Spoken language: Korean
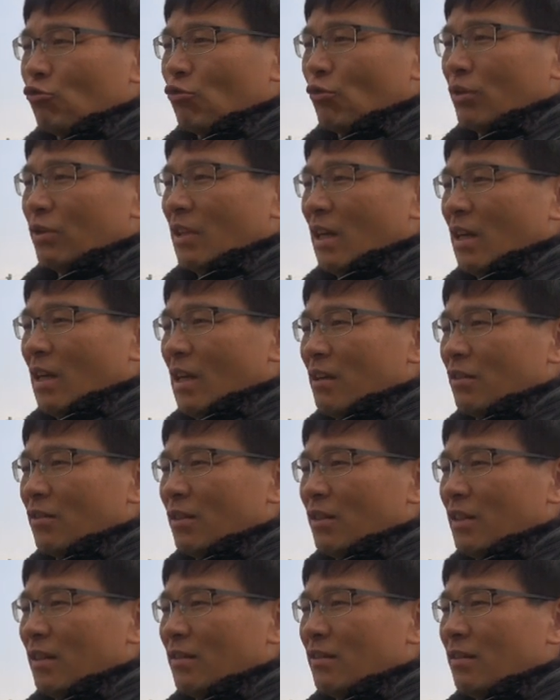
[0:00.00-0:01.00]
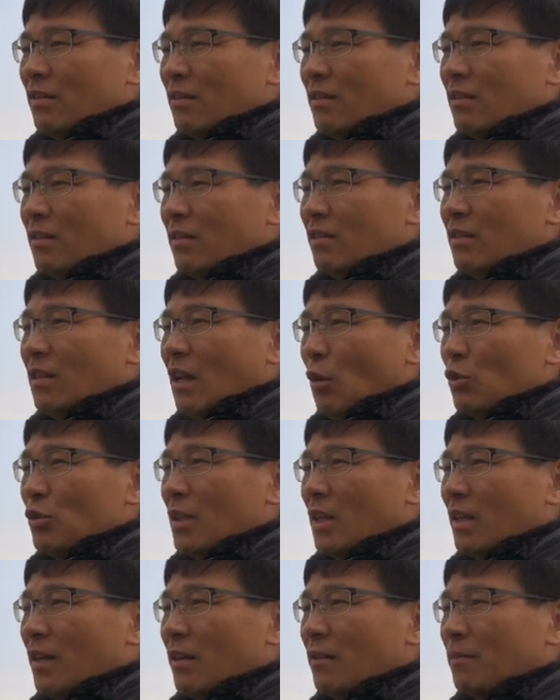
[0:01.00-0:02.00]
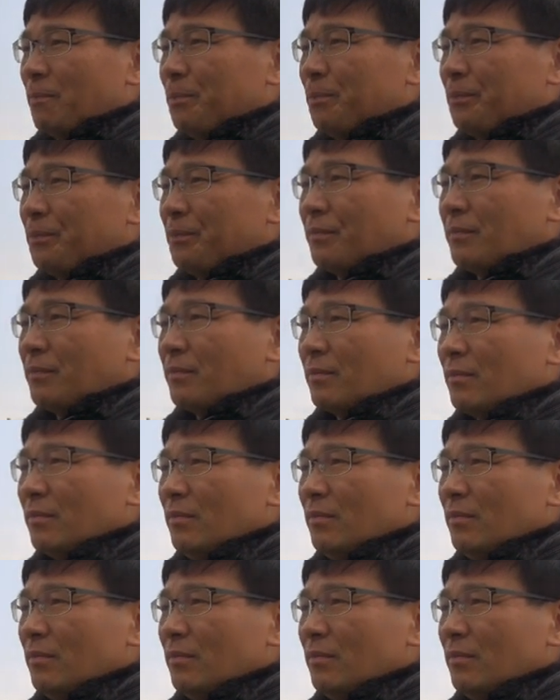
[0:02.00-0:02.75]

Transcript: 뚫었다라는 것에 대해서 아니 아니 그건 거짓말입니다.